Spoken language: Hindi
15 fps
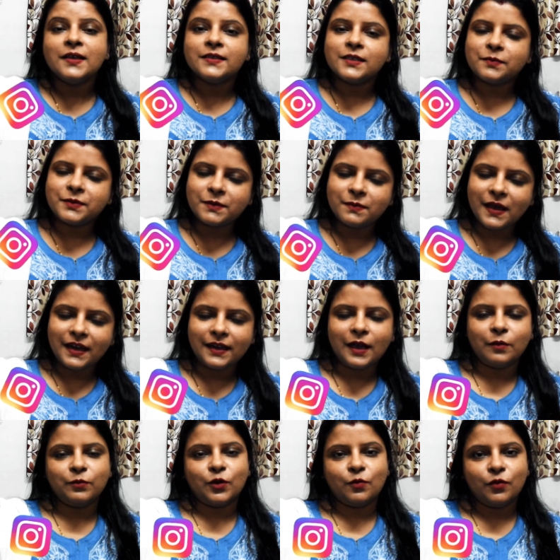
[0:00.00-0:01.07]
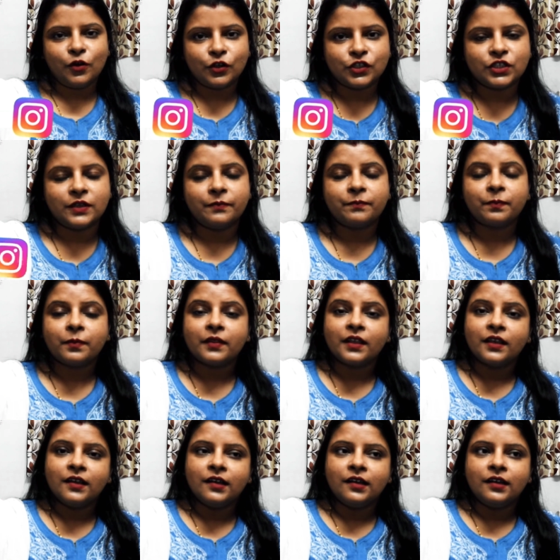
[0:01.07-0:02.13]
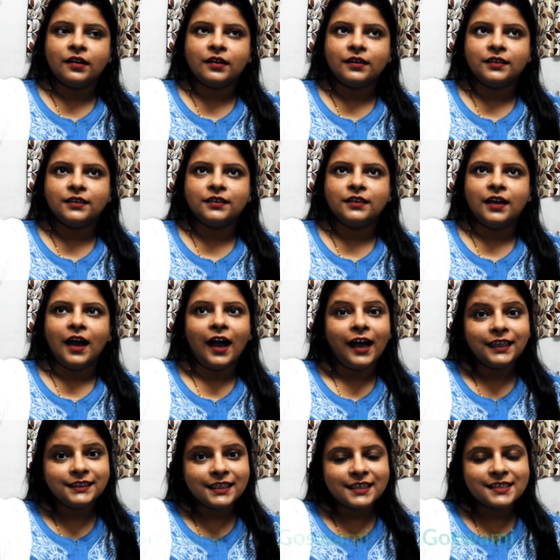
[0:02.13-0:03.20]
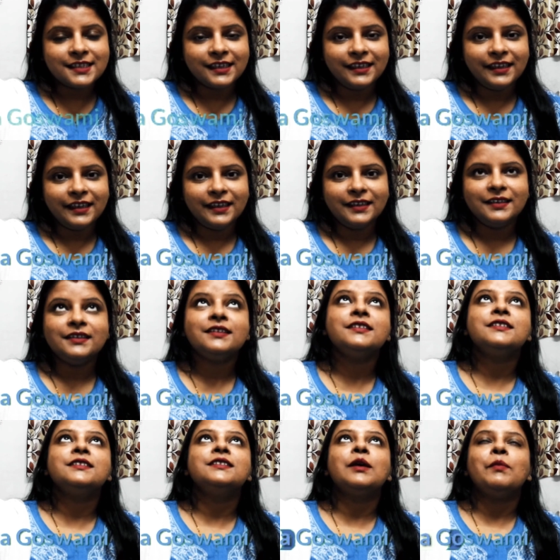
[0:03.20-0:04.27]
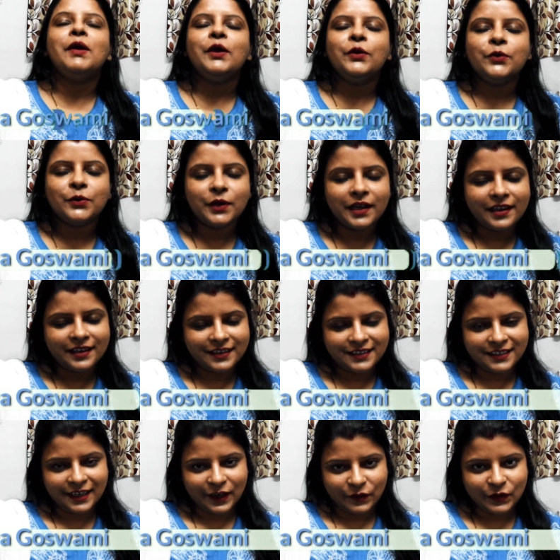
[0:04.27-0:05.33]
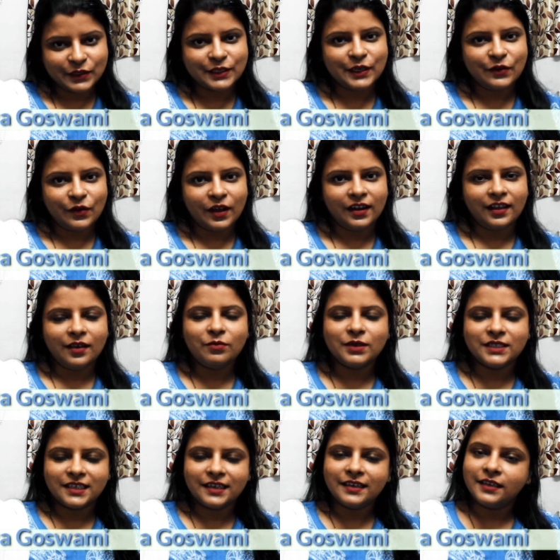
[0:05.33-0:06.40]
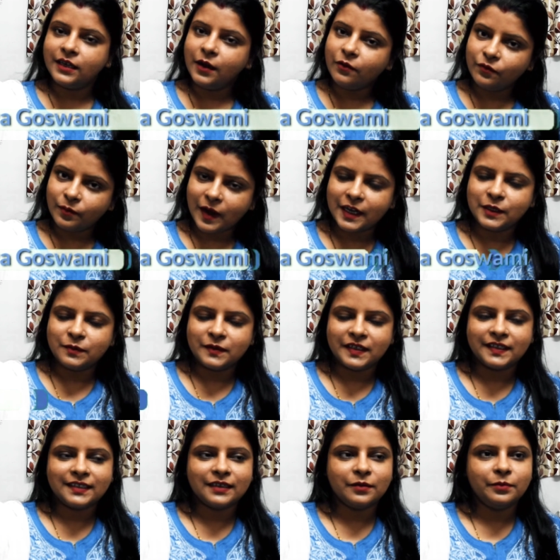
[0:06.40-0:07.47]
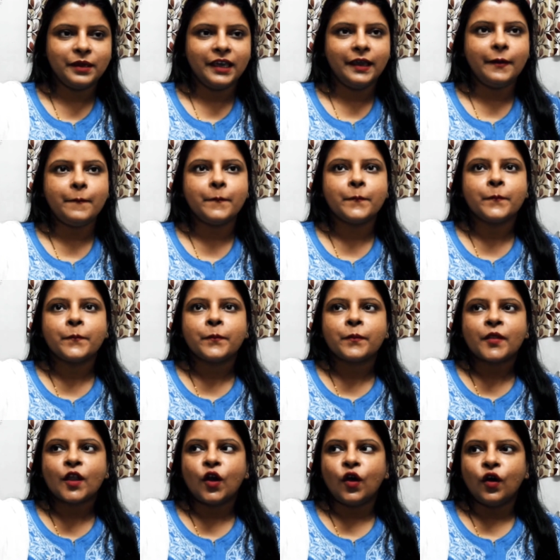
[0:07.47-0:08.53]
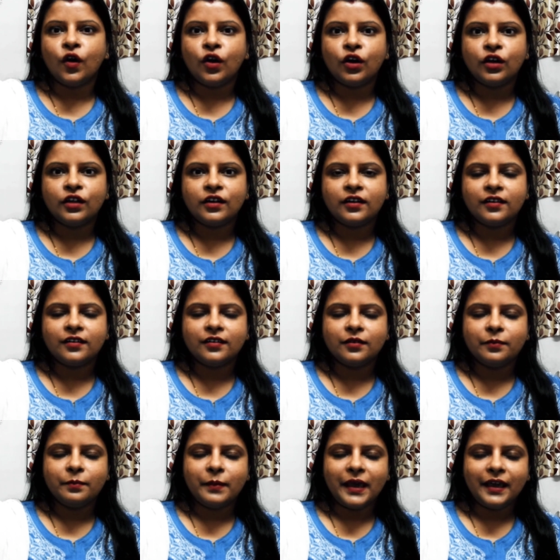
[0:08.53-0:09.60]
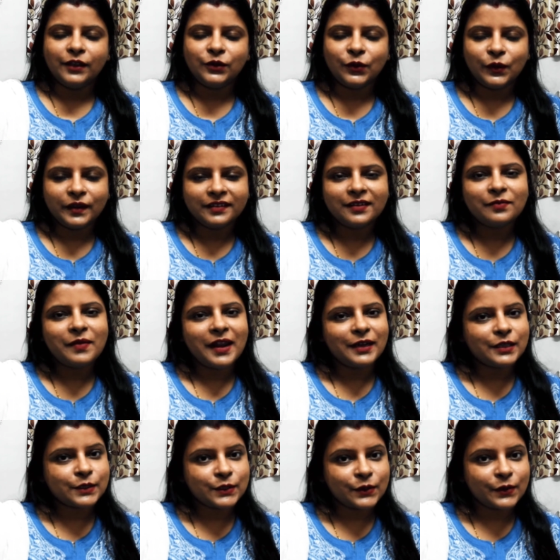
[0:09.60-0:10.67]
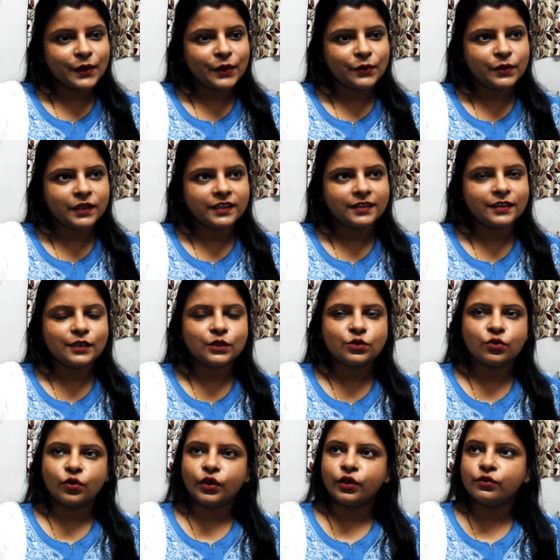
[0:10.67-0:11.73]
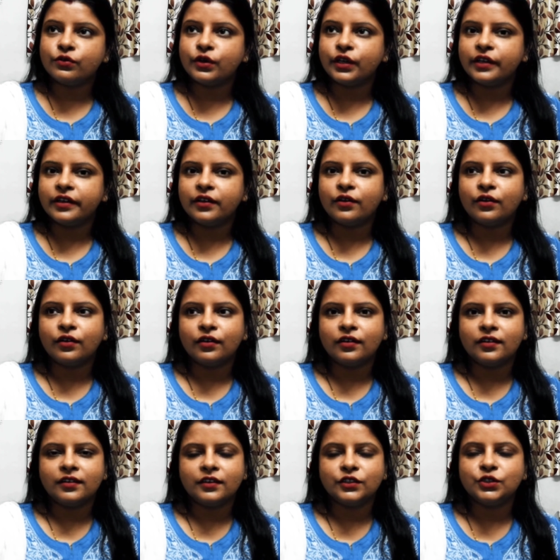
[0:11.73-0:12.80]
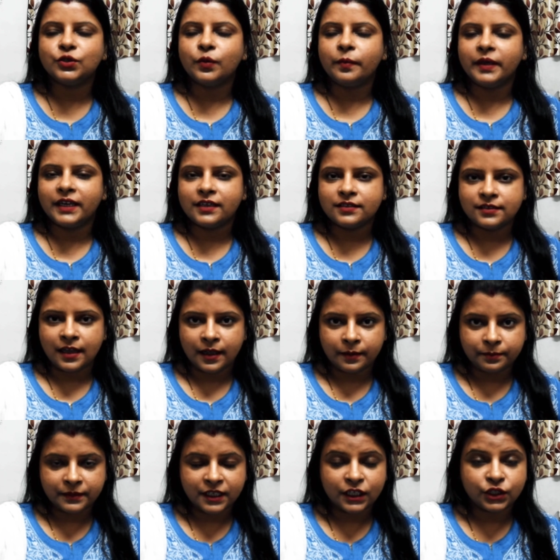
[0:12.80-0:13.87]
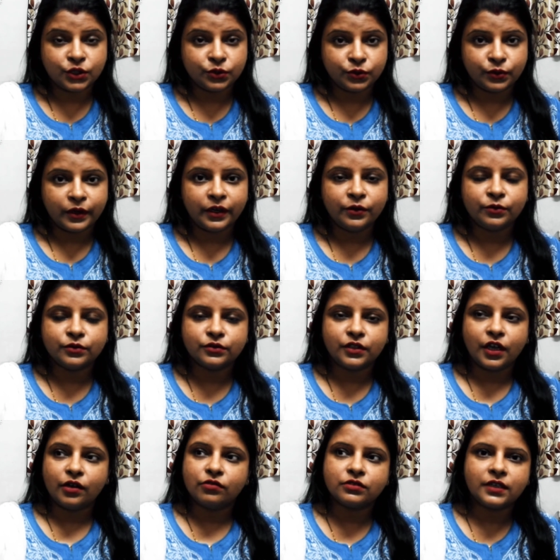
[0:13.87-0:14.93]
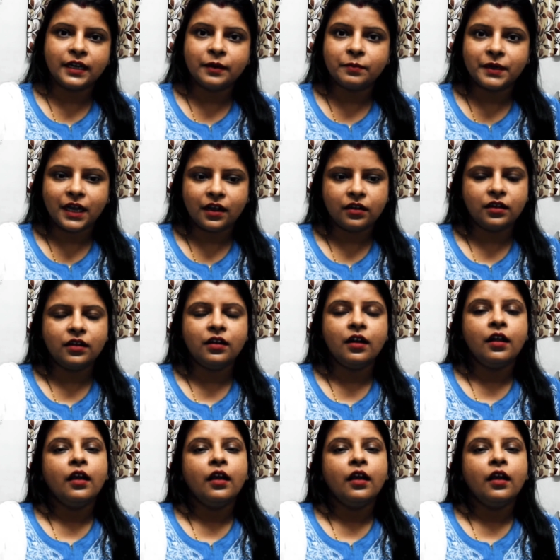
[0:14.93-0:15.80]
सबसे पहले आपको पहुँचे आज है संडे समय हो रहा है छः बजने वाला है बजा नहीं है पाँच मिनट कम है और मैं थोड़े देर पहले सो के उठी थी सो के उठी और जो मेरा शाम का जो रूटीन होता है उसे निपटा कर